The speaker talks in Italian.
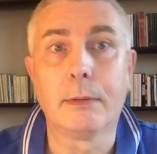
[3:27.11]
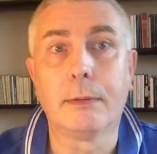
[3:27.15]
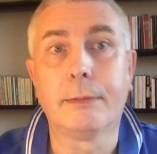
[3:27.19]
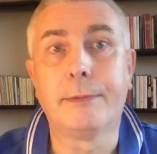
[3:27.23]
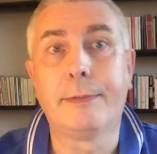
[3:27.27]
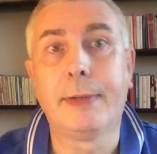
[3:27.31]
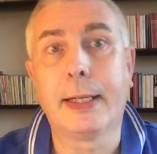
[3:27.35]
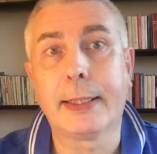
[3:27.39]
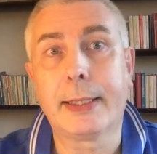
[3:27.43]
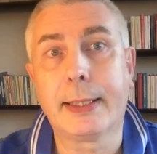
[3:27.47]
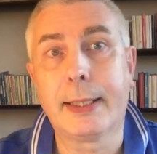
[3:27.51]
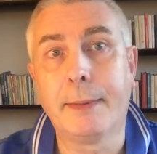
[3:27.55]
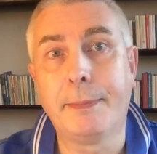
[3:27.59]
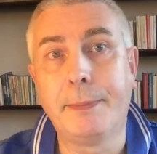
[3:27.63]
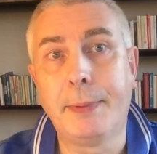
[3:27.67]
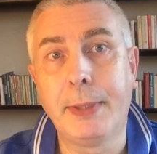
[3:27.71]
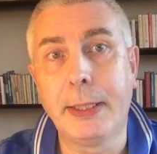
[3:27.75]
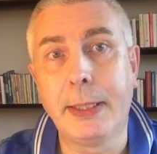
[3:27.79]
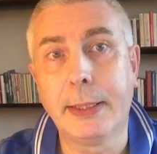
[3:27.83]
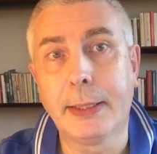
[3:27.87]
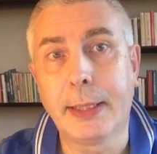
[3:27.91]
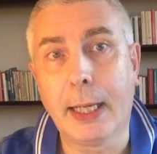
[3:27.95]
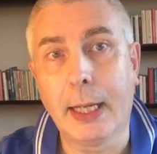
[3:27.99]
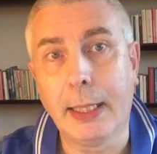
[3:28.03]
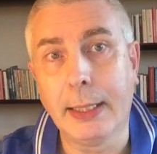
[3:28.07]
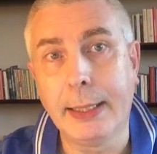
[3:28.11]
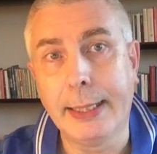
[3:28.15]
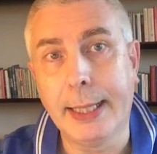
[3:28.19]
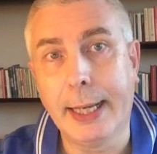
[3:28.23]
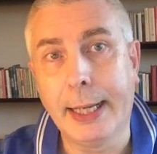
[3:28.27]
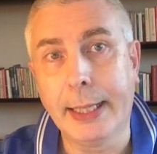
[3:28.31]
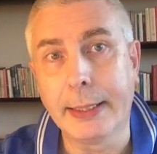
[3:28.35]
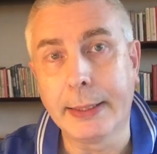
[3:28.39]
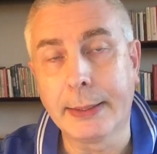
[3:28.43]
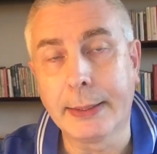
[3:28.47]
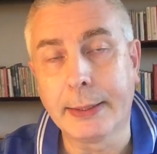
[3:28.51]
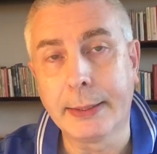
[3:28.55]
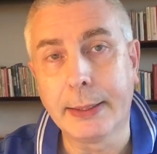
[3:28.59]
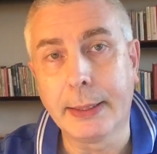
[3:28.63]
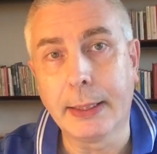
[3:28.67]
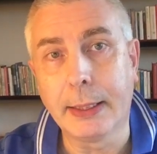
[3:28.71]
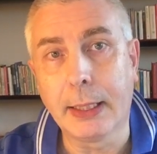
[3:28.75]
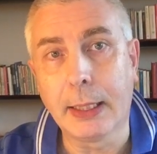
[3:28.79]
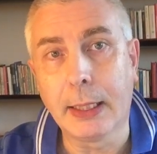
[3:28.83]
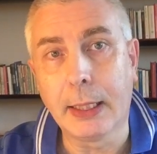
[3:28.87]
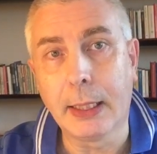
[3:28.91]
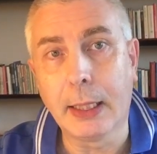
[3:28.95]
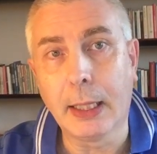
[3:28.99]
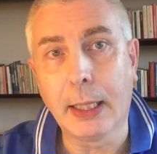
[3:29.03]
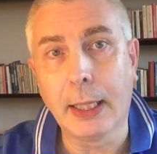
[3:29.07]
far capire agli altri
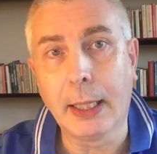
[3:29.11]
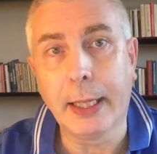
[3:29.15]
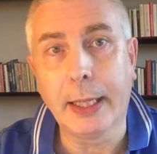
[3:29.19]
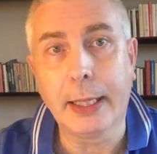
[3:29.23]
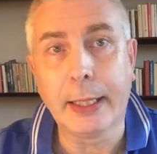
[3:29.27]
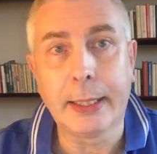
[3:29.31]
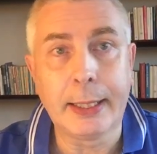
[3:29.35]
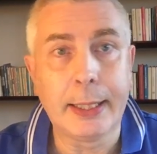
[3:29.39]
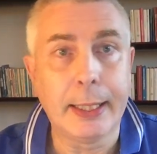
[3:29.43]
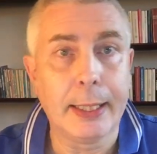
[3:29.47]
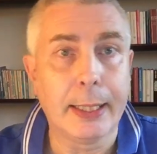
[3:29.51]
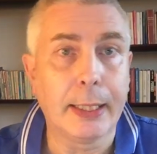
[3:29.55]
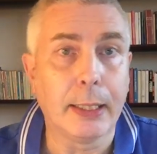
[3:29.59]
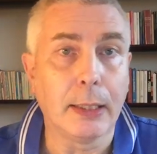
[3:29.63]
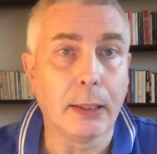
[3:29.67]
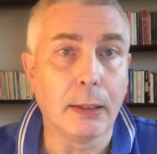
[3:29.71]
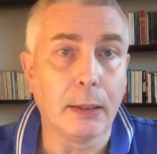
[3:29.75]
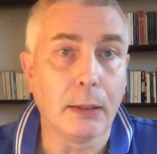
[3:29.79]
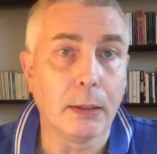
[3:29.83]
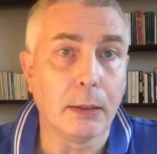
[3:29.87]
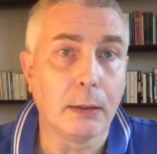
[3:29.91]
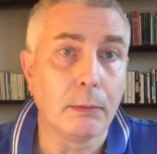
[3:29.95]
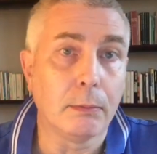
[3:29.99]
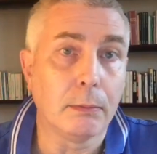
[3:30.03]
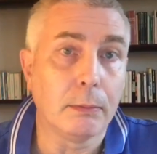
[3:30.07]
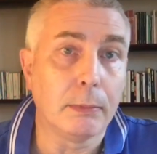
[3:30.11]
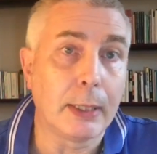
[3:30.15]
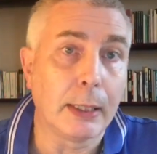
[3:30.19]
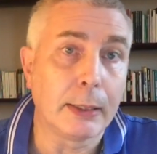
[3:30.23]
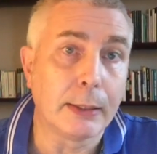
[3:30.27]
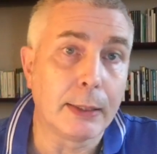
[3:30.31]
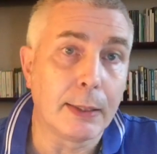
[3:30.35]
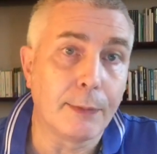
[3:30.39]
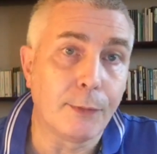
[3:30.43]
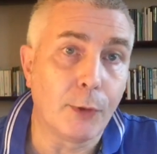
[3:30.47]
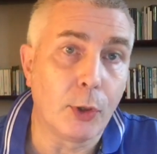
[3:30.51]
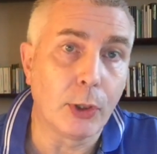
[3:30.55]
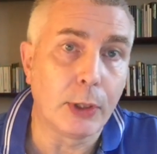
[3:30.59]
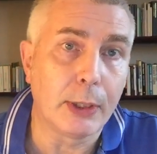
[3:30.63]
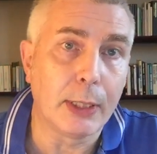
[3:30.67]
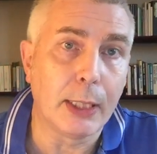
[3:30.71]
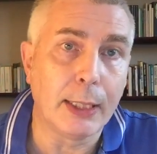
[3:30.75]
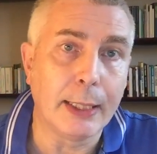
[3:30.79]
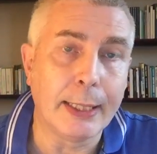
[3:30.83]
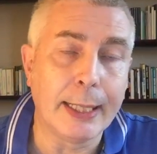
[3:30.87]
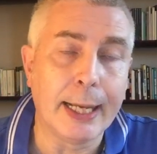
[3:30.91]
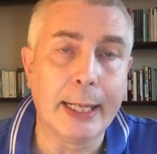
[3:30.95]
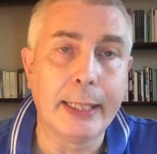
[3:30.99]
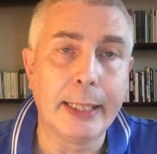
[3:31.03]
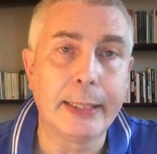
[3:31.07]
è che tante volte
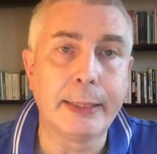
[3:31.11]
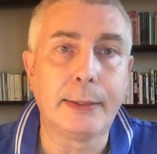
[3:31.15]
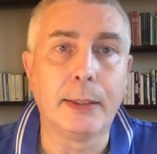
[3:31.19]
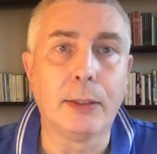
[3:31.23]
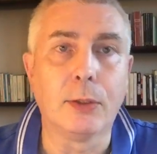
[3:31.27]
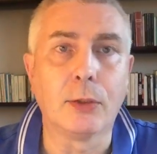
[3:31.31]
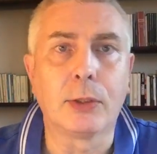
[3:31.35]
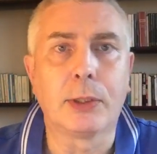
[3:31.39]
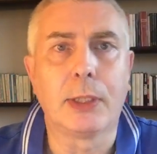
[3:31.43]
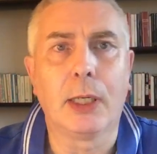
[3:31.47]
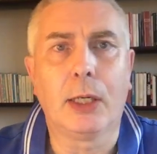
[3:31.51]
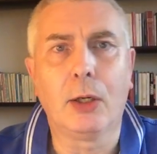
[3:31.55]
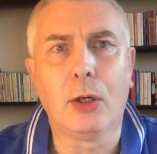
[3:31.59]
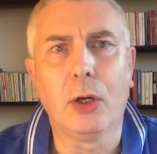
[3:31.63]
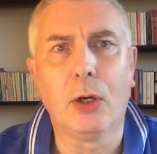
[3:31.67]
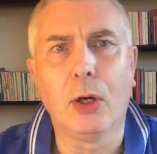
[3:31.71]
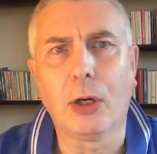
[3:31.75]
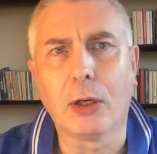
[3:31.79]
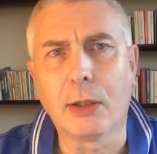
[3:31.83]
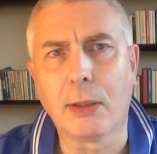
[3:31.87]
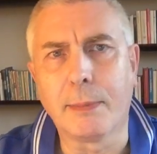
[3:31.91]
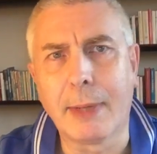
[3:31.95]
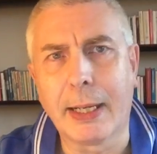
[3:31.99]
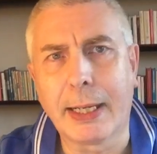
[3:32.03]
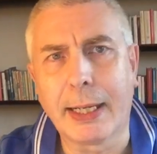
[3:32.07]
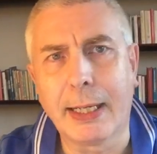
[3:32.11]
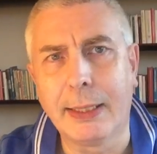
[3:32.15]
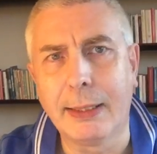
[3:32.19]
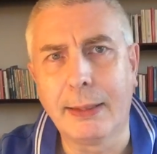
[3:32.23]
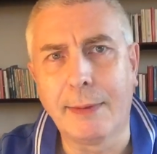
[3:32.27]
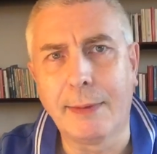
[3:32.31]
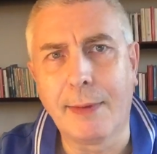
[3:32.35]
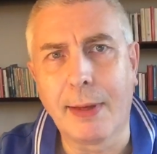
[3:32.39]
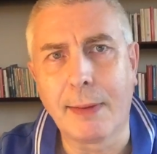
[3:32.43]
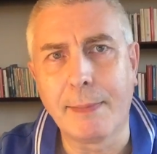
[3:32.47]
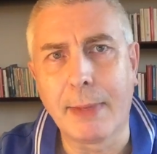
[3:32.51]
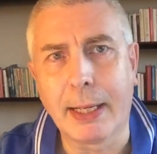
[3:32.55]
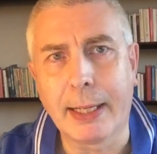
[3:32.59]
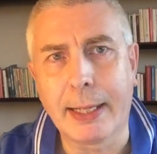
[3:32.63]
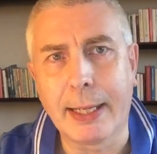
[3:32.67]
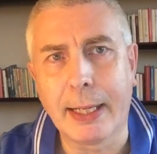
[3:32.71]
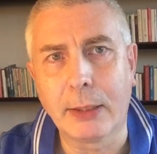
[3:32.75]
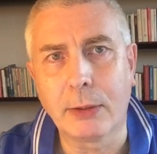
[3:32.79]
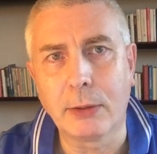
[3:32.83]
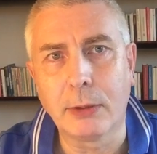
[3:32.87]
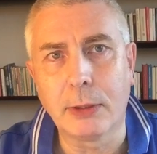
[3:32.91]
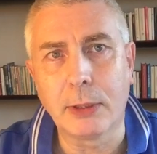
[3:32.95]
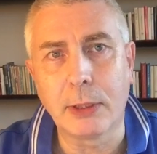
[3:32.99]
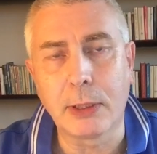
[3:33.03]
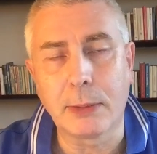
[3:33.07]
gli altri non si accorgono magari di aver
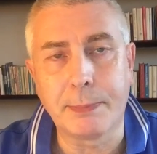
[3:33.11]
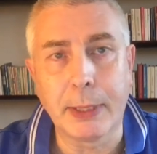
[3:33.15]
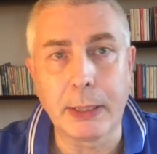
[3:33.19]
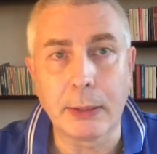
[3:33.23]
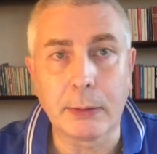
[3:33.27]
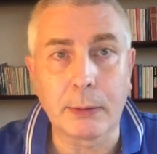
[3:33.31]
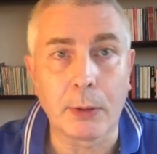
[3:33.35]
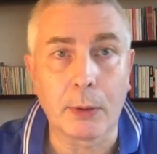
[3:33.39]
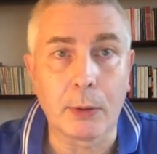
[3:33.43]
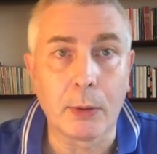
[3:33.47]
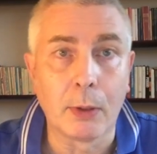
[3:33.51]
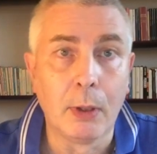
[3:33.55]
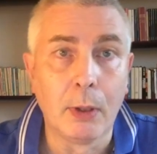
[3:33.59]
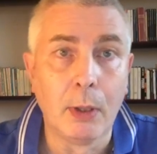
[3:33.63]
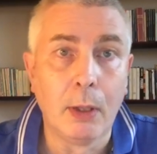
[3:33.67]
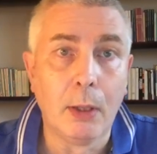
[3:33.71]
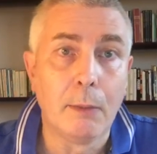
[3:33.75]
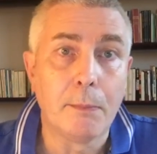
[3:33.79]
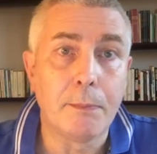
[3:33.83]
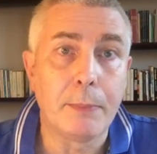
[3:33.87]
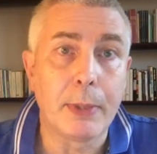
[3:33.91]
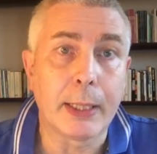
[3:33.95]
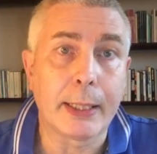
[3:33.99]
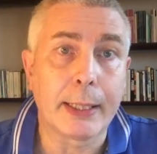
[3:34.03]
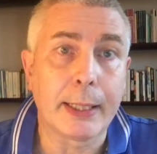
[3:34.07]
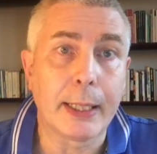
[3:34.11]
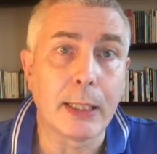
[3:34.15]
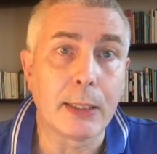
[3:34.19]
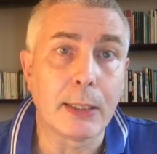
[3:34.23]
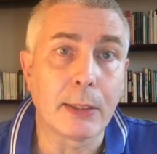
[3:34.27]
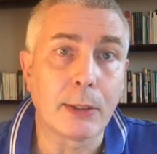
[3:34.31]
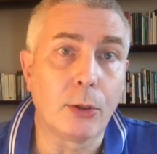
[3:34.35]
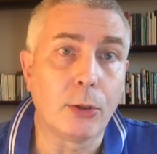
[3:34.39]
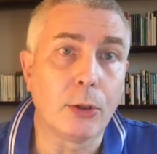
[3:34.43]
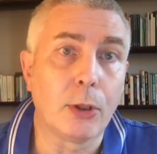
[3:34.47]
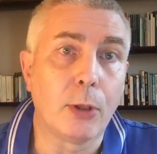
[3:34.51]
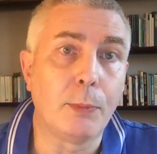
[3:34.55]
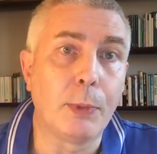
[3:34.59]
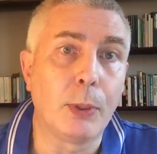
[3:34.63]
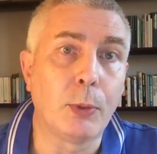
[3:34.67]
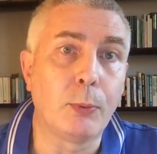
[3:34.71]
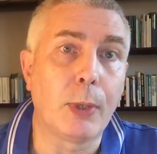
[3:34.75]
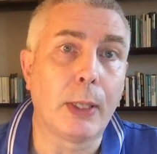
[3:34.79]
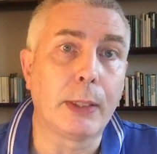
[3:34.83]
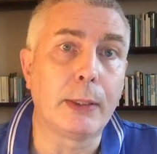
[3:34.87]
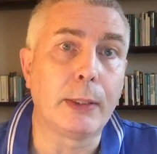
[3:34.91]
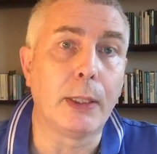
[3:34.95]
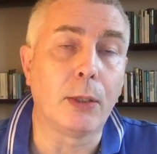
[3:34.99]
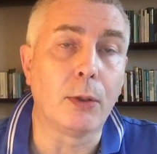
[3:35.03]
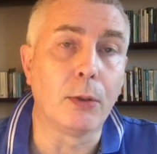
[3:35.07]
mancato di rispetto perché sono
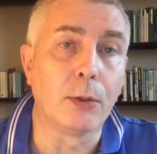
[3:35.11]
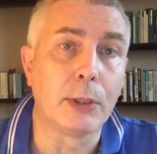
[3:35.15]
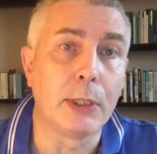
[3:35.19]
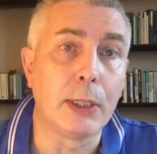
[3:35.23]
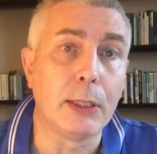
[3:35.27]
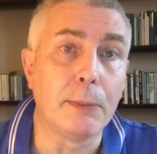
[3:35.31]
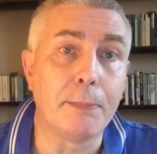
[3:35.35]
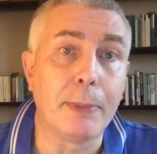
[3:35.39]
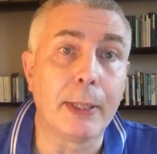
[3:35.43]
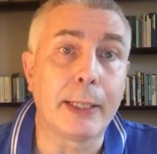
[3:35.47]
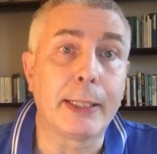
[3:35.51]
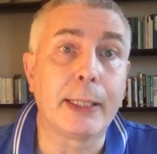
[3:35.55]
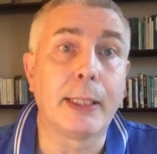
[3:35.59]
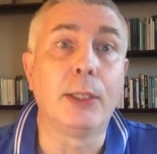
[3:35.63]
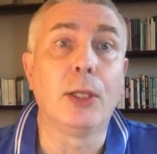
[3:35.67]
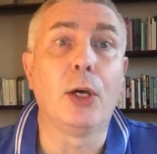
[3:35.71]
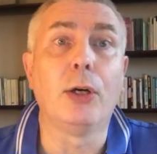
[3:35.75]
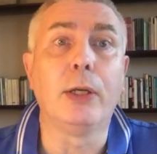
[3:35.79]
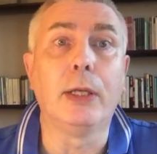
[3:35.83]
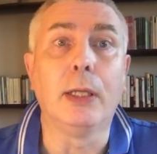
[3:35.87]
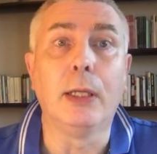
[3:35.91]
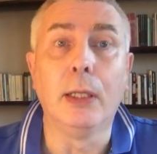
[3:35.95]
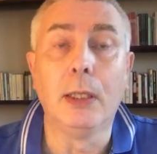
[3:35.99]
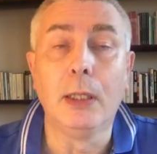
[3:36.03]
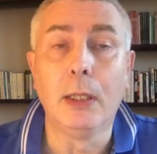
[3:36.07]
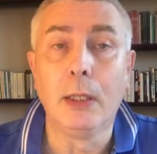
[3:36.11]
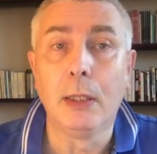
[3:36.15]
abituati così, perché noi